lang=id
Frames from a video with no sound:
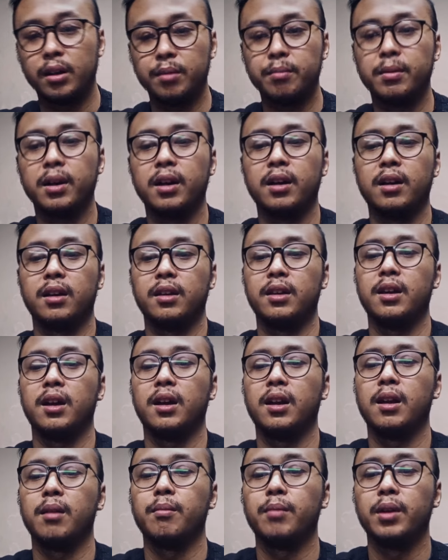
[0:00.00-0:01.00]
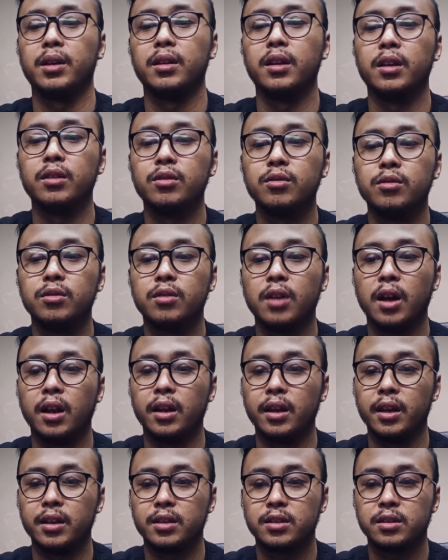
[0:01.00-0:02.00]
5 yang namanya itu
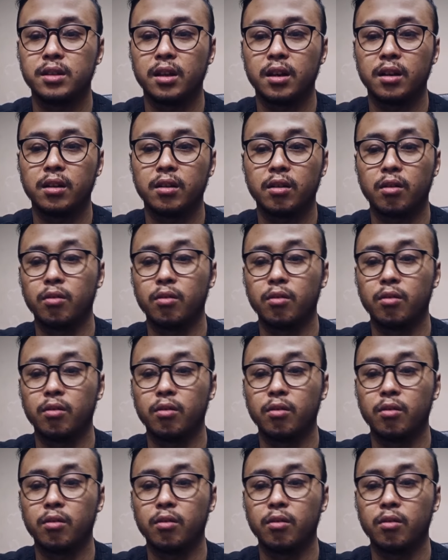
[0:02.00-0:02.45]
Aliester